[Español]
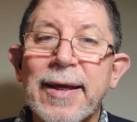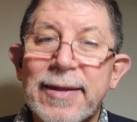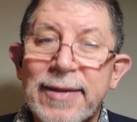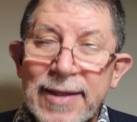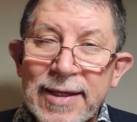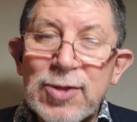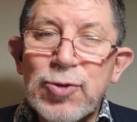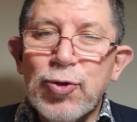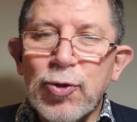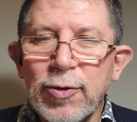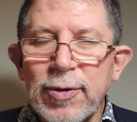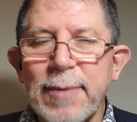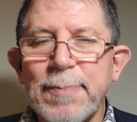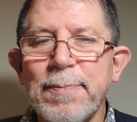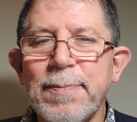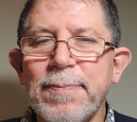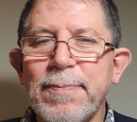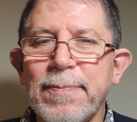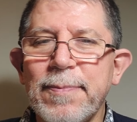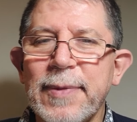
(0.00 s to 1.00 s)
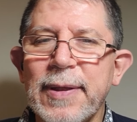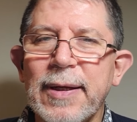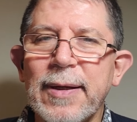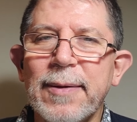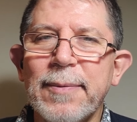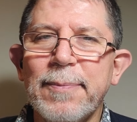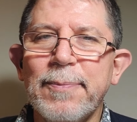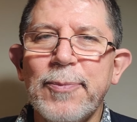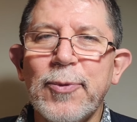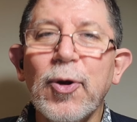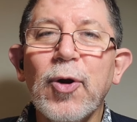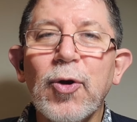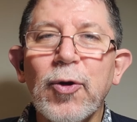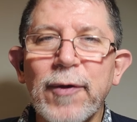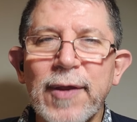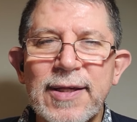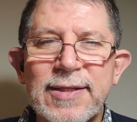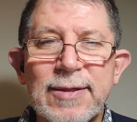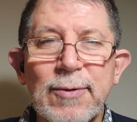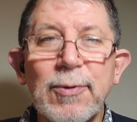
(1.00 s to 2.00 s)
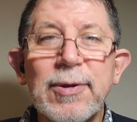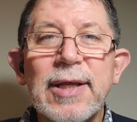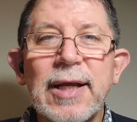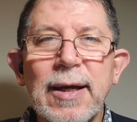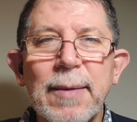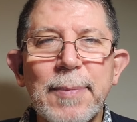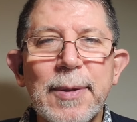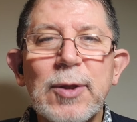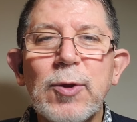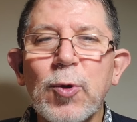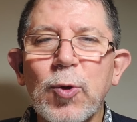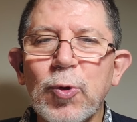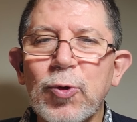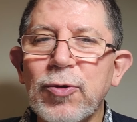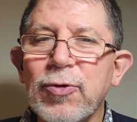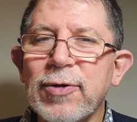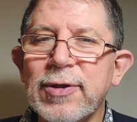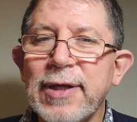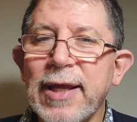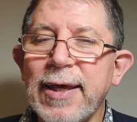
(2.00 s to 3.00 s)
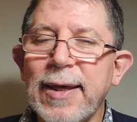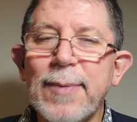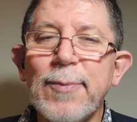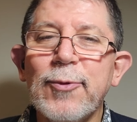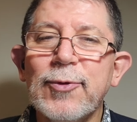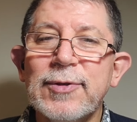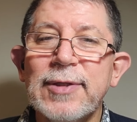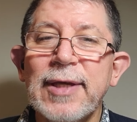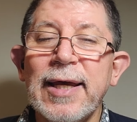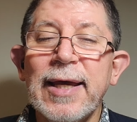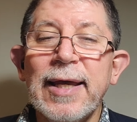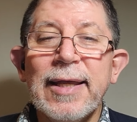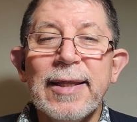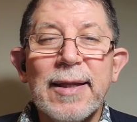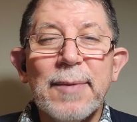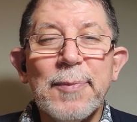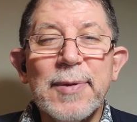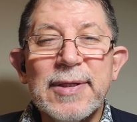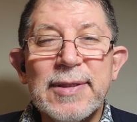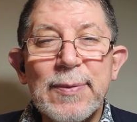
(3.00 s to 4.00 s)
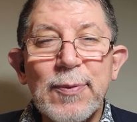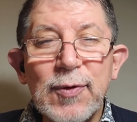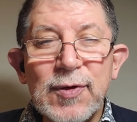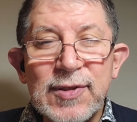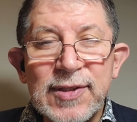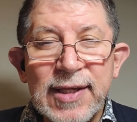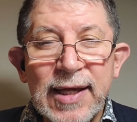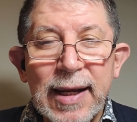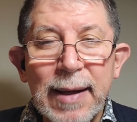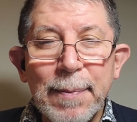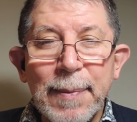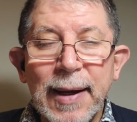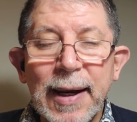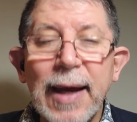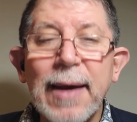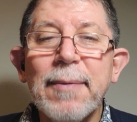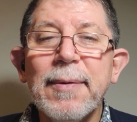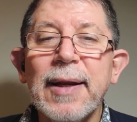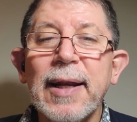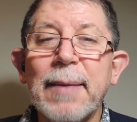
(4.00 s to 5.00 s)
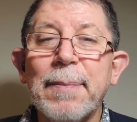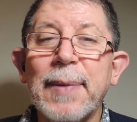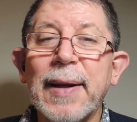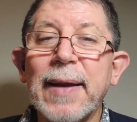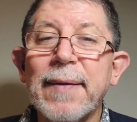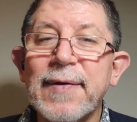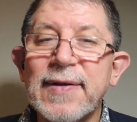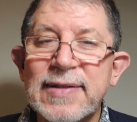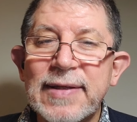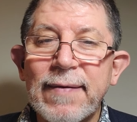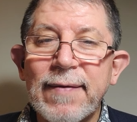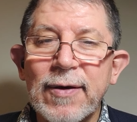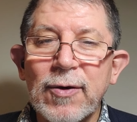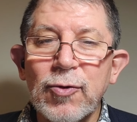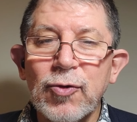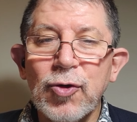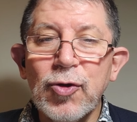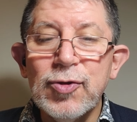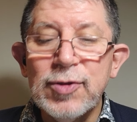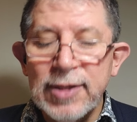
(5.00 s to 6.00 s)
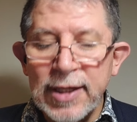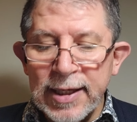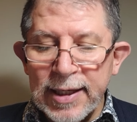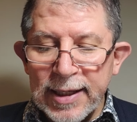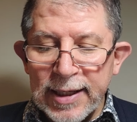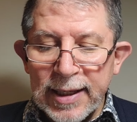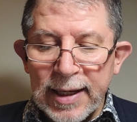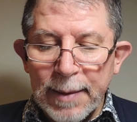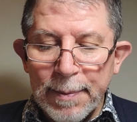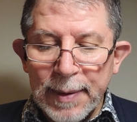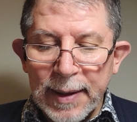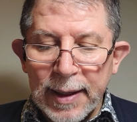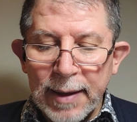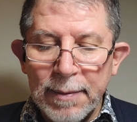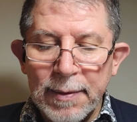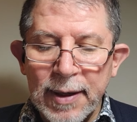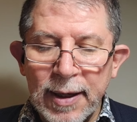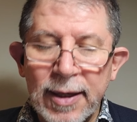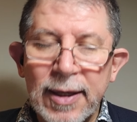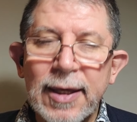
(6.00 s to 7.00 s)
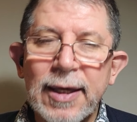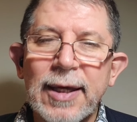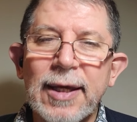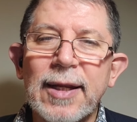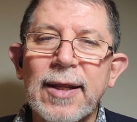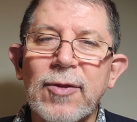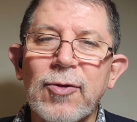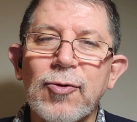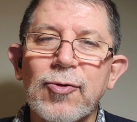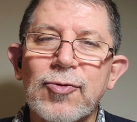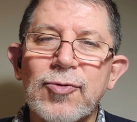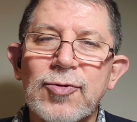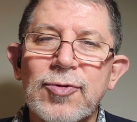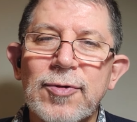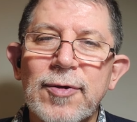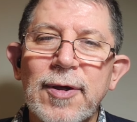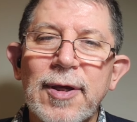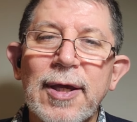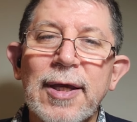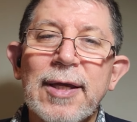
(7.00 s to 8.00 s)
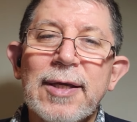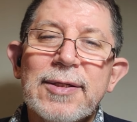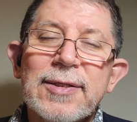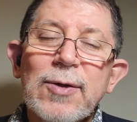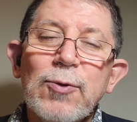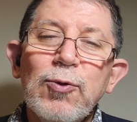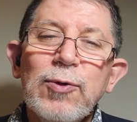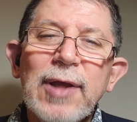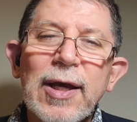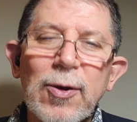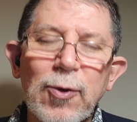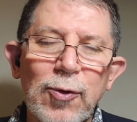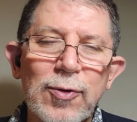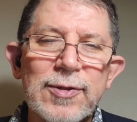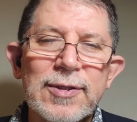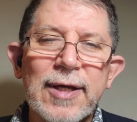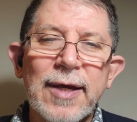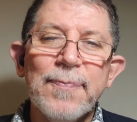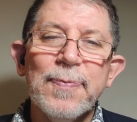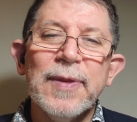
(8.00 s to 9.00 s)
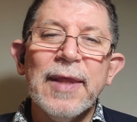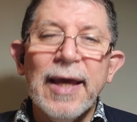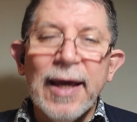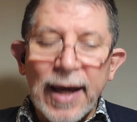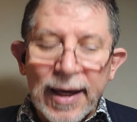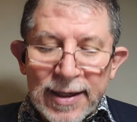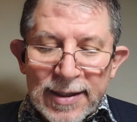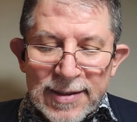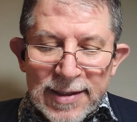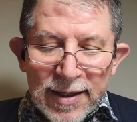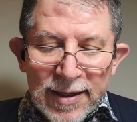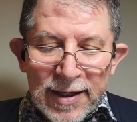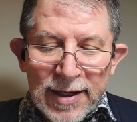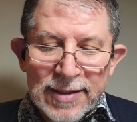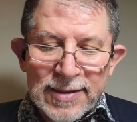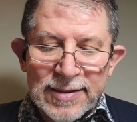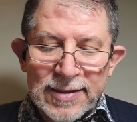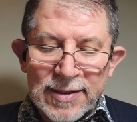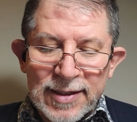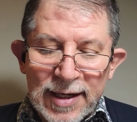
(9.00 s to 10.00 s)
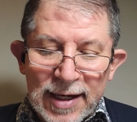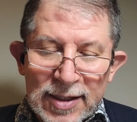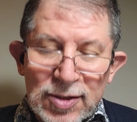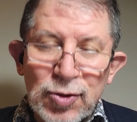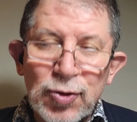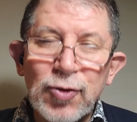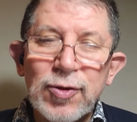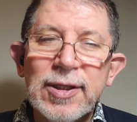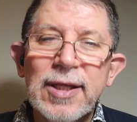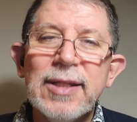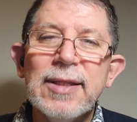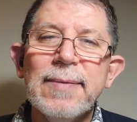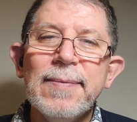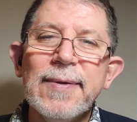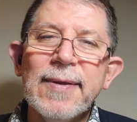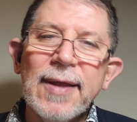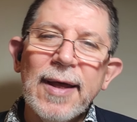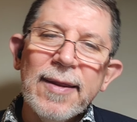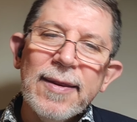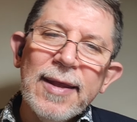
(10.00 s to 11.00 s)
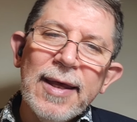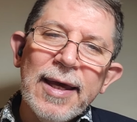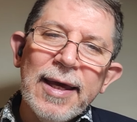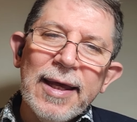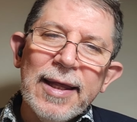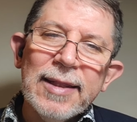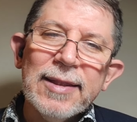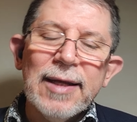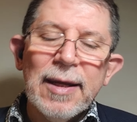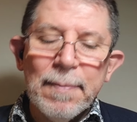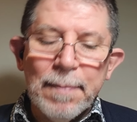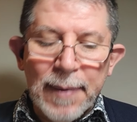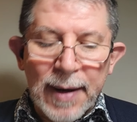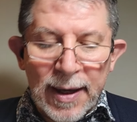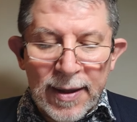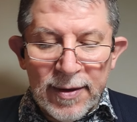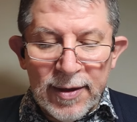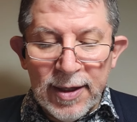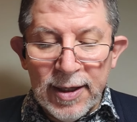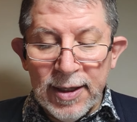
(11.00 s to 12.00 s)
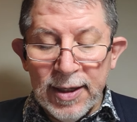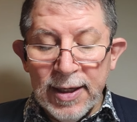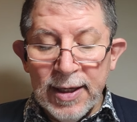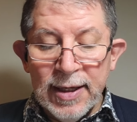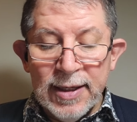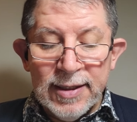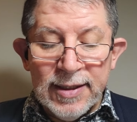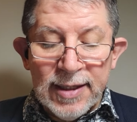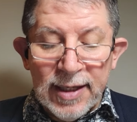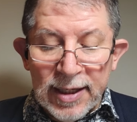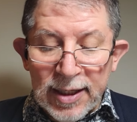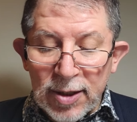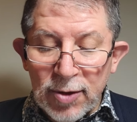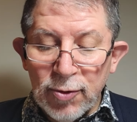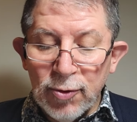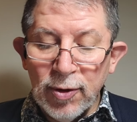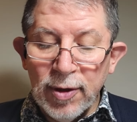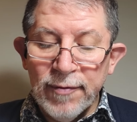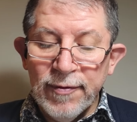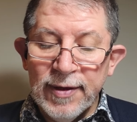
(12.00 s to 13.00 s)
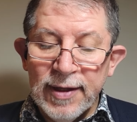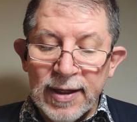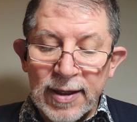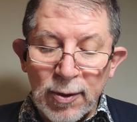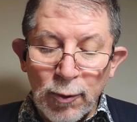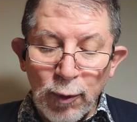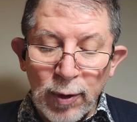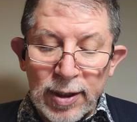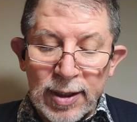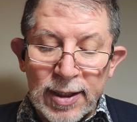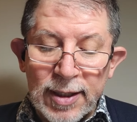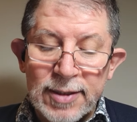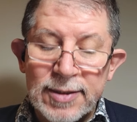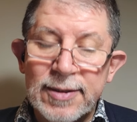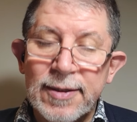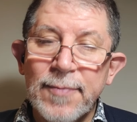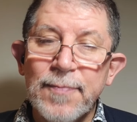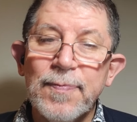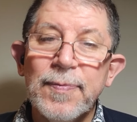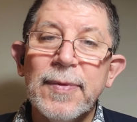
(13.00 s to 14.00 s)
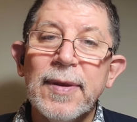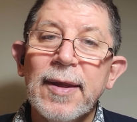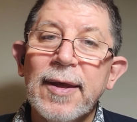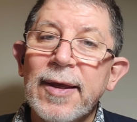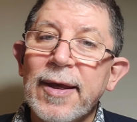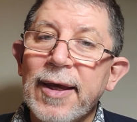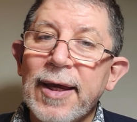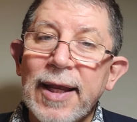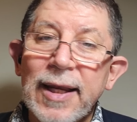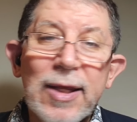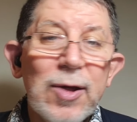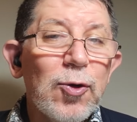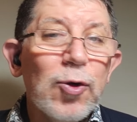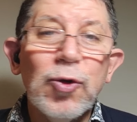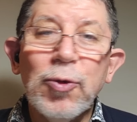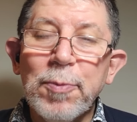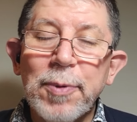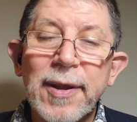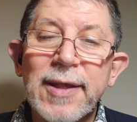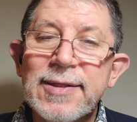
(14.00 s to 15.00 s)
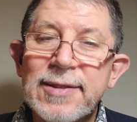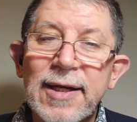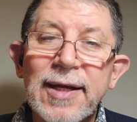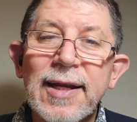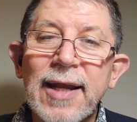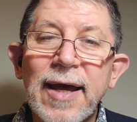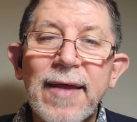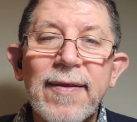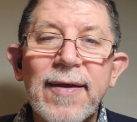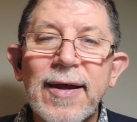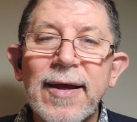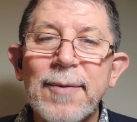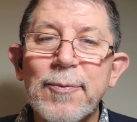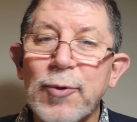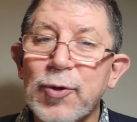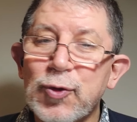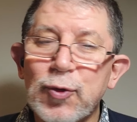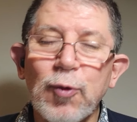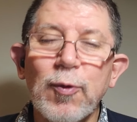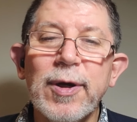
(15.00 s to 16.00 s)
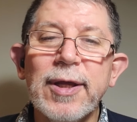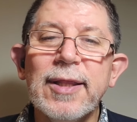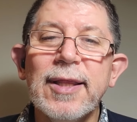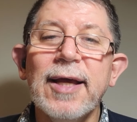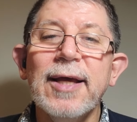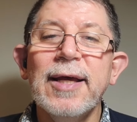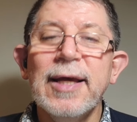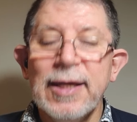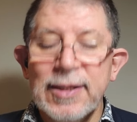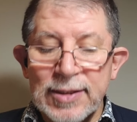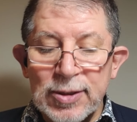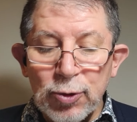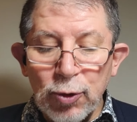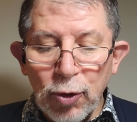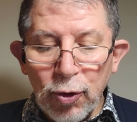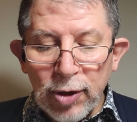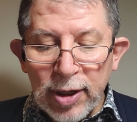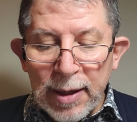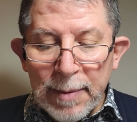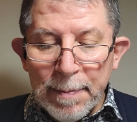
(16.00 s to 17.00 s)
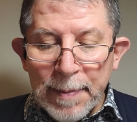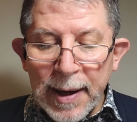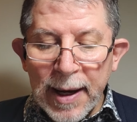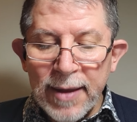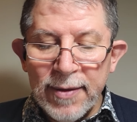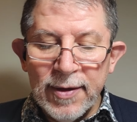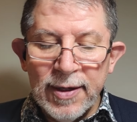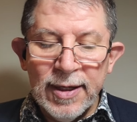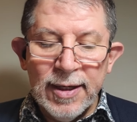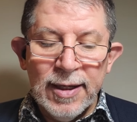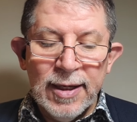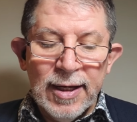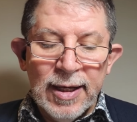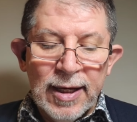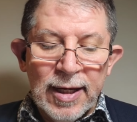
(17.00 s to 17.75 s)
De hecho, en el, prólogo de San Juan capítulo 1 leemos del principio que sea la palabra y la palabra estaba con Dios y la palabra era Dios. Segunda cosa, hay esa relación de intimidad entre el Padre y y el Hijo al final de cuentas. El Hijo no puede hacer nada por su cuenta, sino lo que el Padre